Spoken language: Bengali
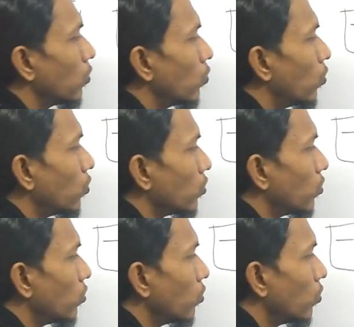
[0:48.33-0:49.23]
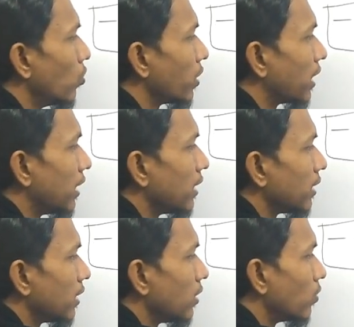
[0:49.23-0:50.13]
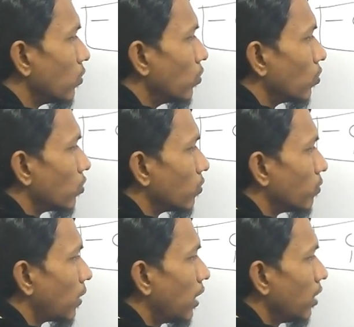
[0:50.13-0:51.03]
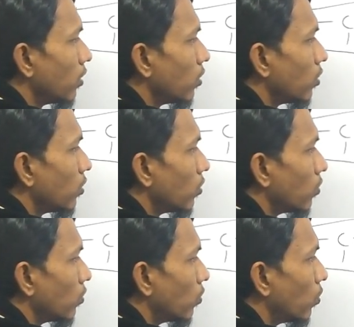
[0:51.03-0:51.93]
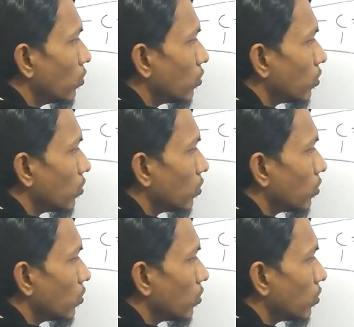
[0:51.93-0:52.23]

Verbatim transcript: ওন ও এন ই ওন বা ওন